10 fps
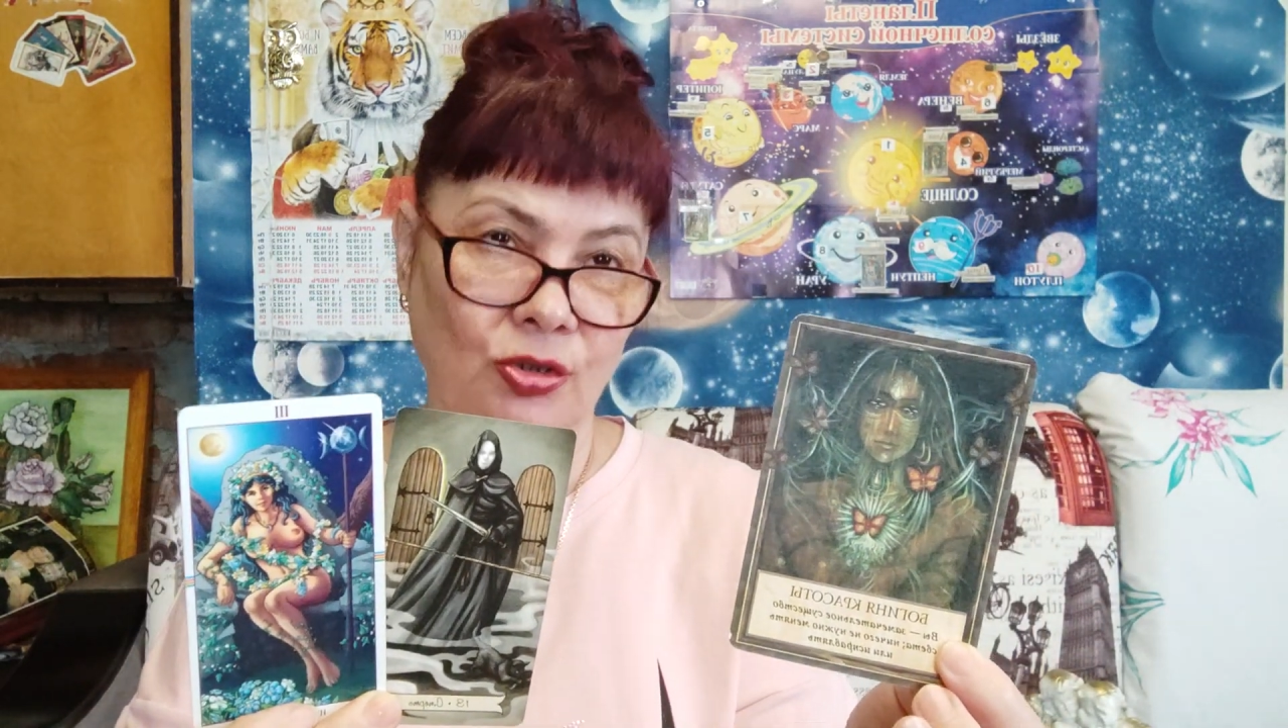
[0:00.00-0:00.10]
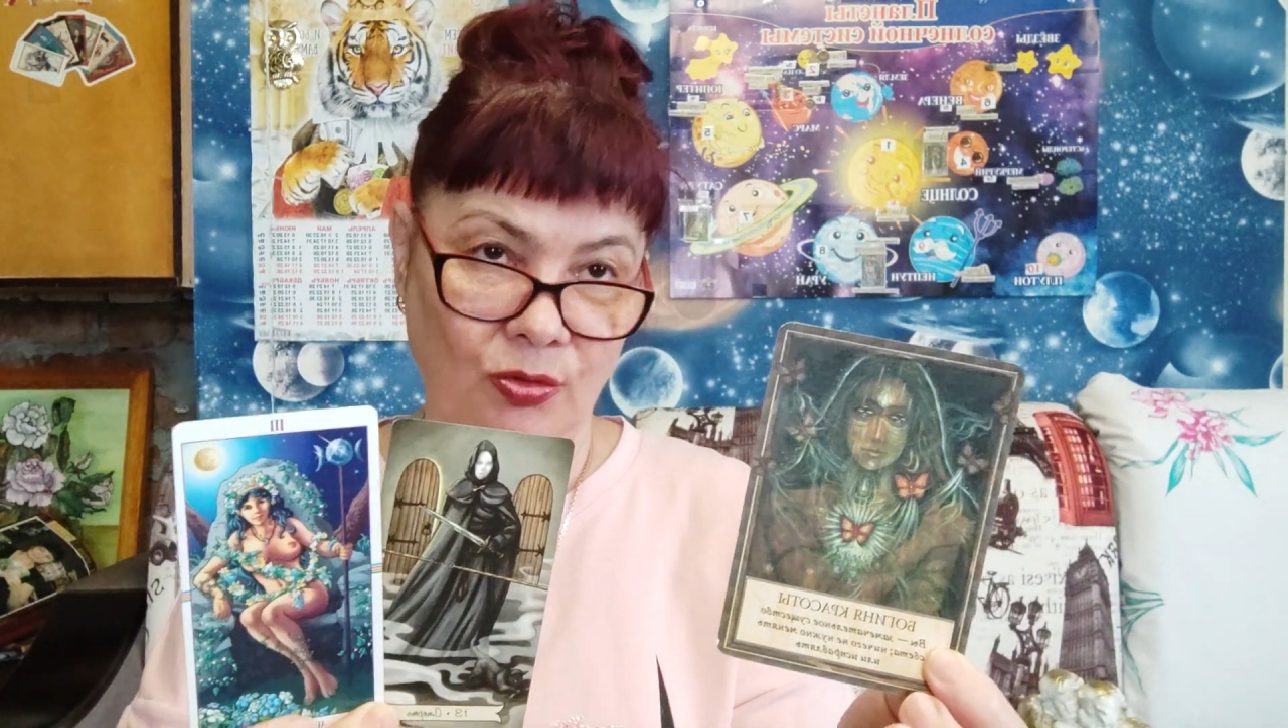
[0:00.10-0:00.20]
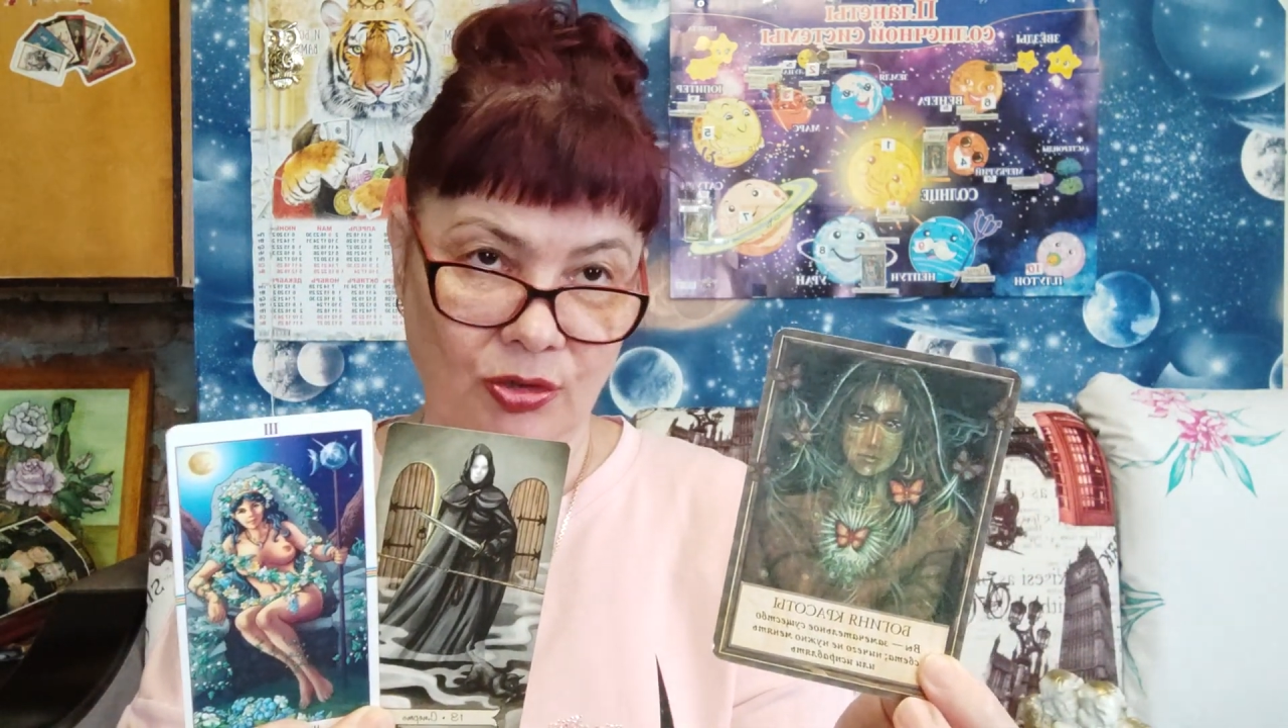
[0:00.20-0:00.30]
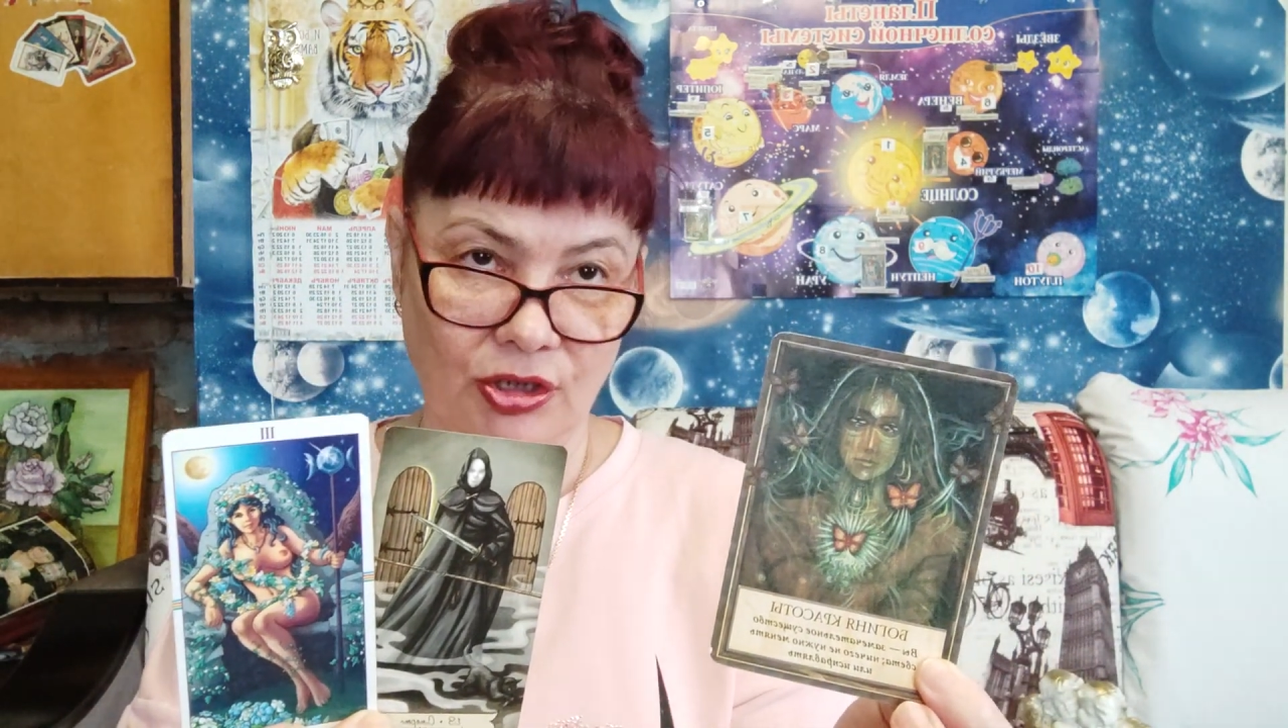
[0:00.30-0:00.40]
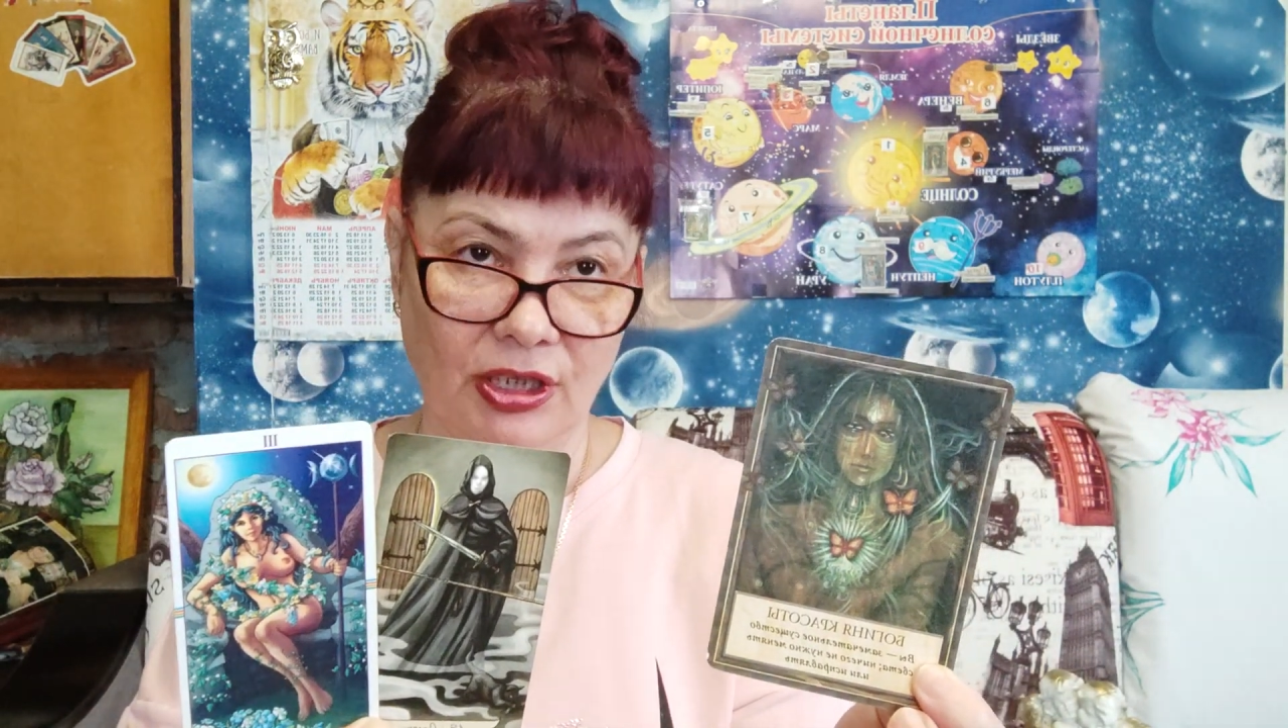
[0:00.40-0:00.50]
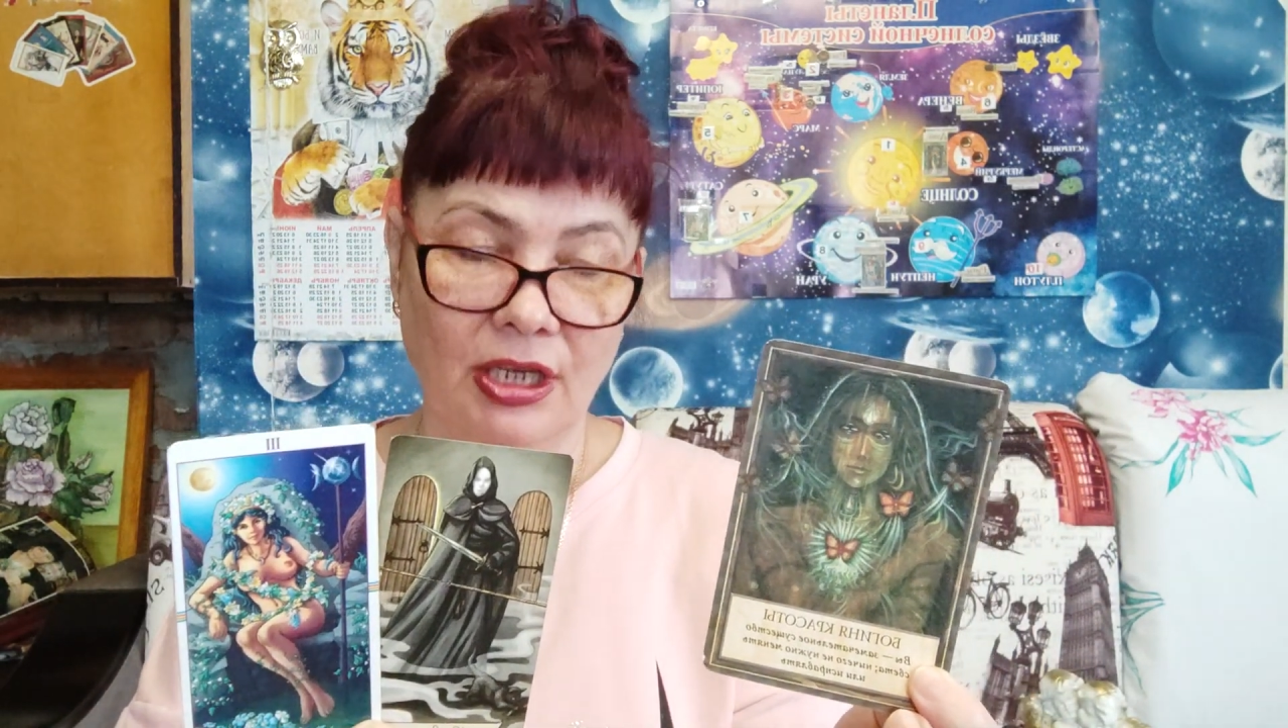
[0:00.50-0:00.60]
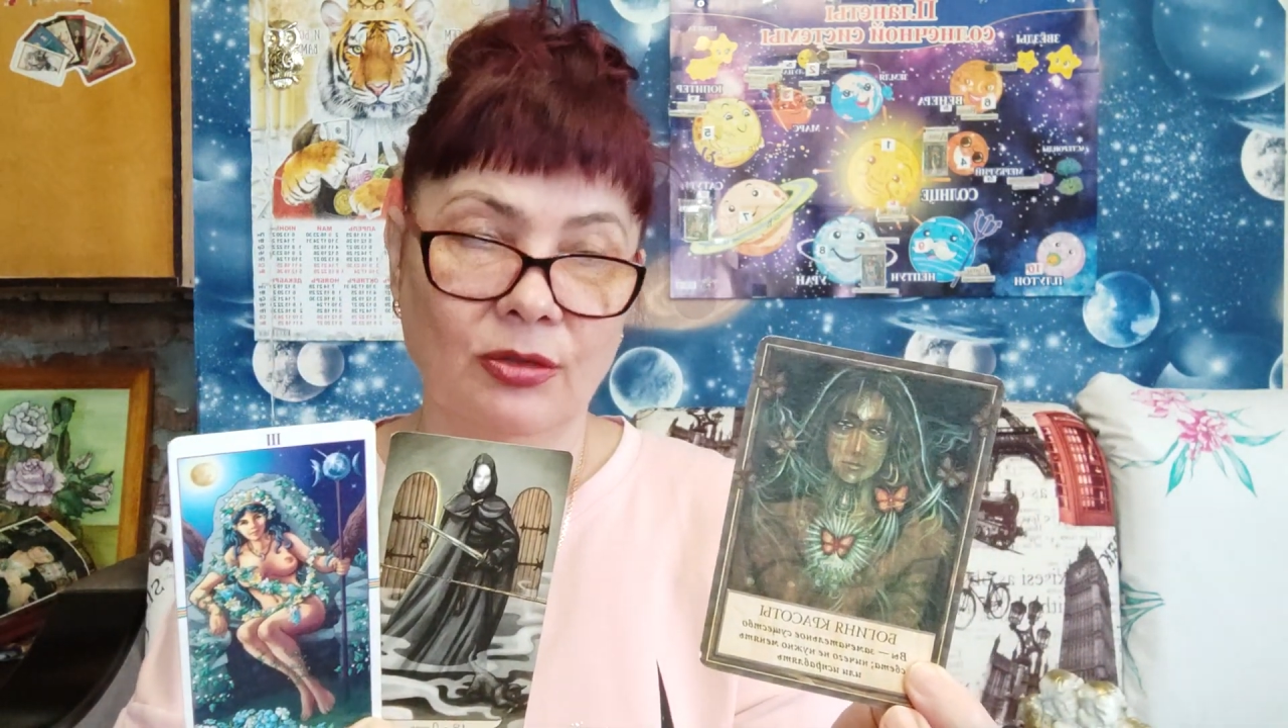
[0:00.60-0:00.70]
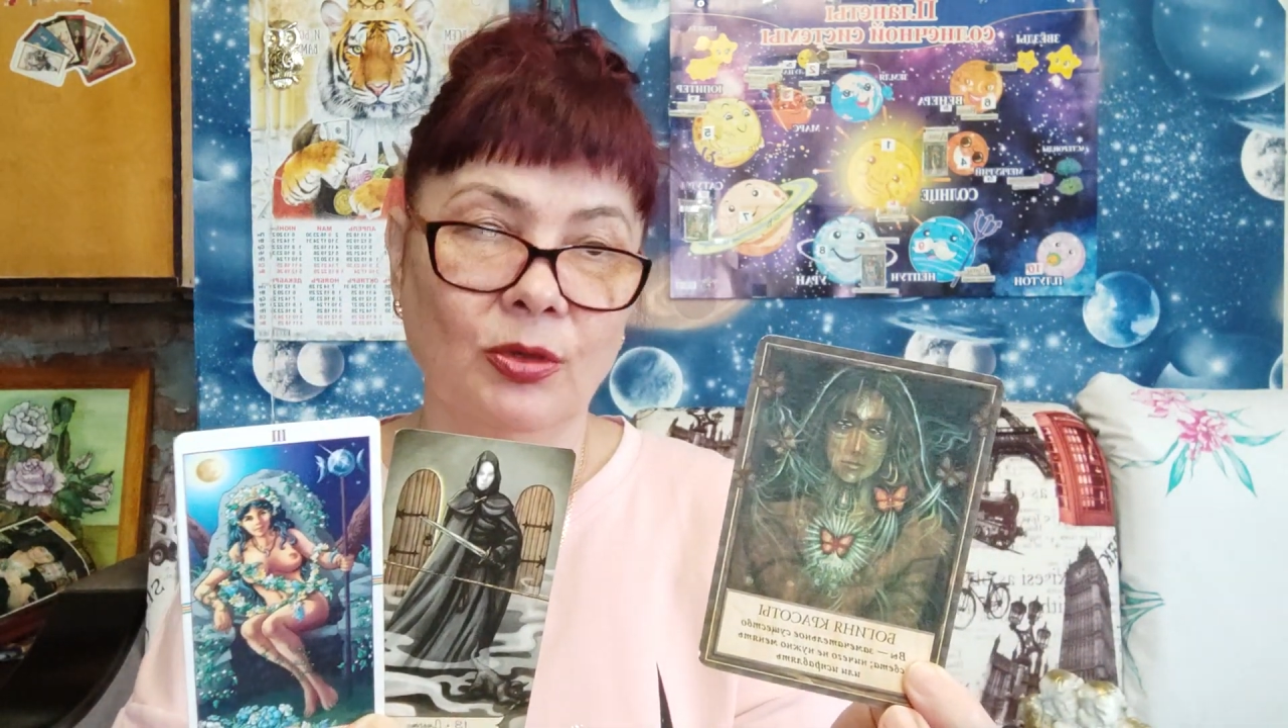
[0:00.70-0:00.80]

что хочет.